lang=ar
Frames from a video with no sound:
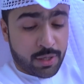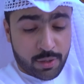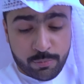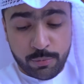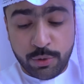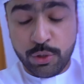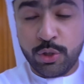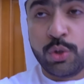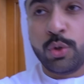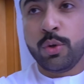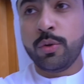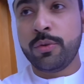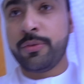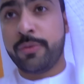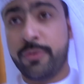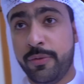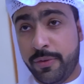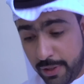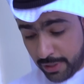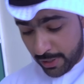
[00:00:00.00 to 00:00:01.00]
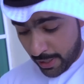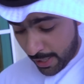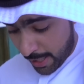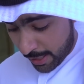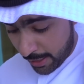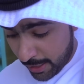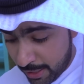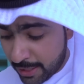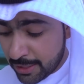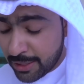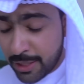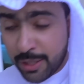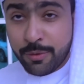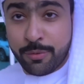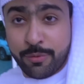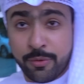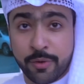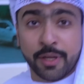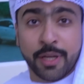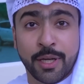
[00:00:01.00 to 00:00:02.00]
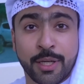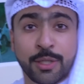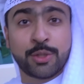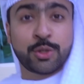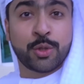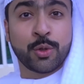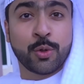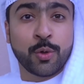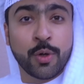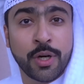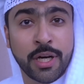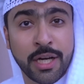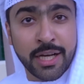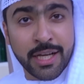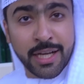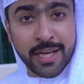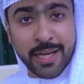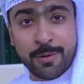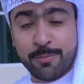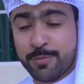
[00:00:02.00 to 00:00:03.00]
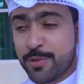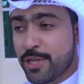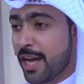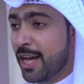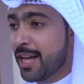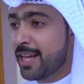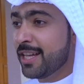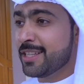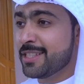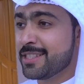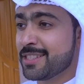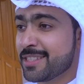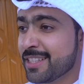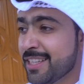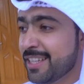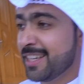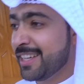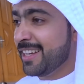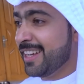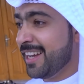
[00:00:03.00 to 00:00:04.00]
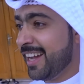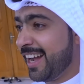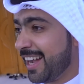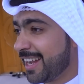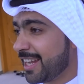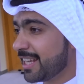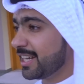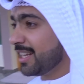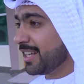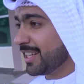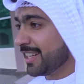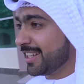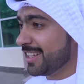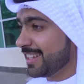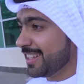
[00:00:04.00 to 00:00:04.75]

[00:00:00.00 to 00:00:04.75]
بنشوف الاخ اللطيف شو مجهز حقنا